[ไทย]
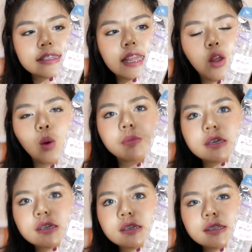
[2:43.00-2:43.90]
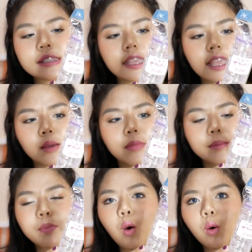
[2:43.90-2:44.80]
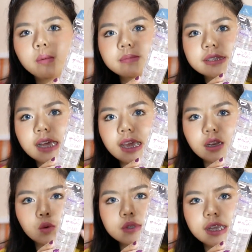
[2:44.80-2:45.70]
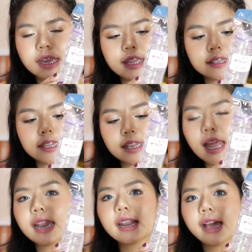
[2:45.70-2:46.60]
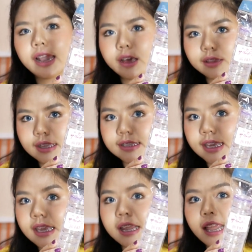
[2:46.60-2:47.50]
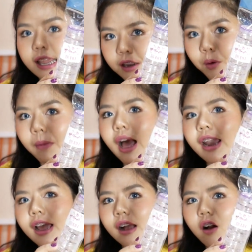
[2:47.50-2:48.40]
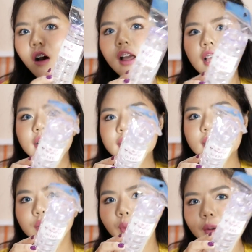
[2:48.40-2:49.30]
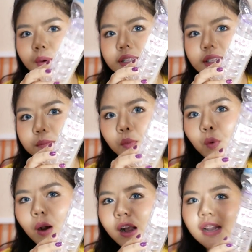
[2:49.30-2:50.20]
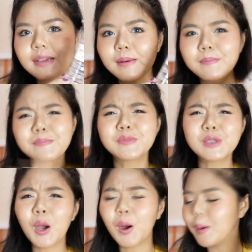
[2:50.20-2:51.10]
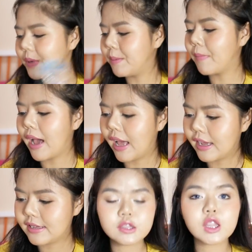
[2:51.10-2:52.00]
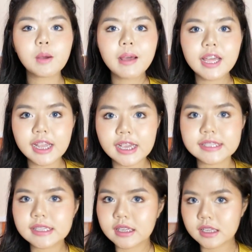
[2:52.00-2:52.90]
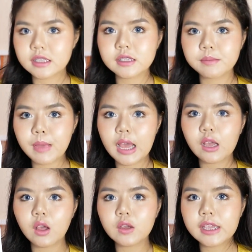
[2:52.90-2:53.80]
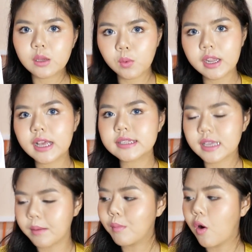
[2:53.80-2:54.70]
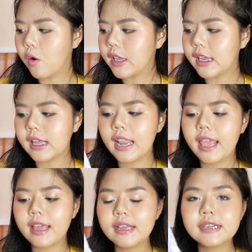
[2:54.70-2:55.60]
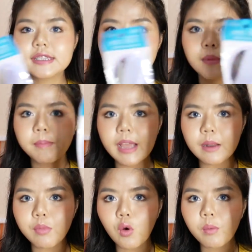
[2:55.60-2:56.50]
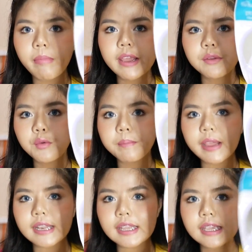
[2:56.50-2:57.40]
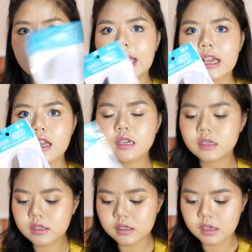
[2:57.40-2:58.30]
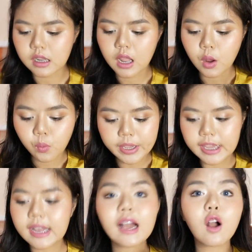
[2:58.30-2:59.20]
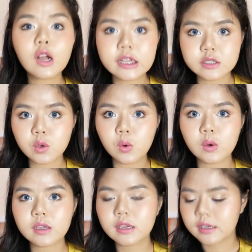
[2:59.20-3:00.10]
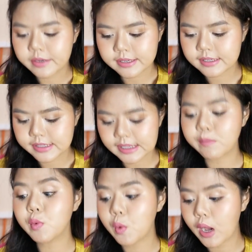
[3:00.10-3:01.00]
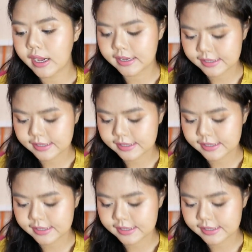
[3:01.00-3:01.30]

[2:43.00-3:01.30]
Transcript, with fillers: ใส่รองพื้น ใส่ยางมัดผม ใส่นู่นใส่นี่ใส่นั่นนะคะ แล้วแต่จะคีเอทออกมานะคะก็สีสวยด้วยสีม่วงก็เลยแบบชอบหยิบมาต่อมานะคะ สิ่งที่ซื้อมาก็คิดว่าน่าจะเหมาะอีกกันแหละสำหรับการพกไปนู่นไปนี่นะคะ ก็คือ หวีแล้วก็กระจก สีม่วง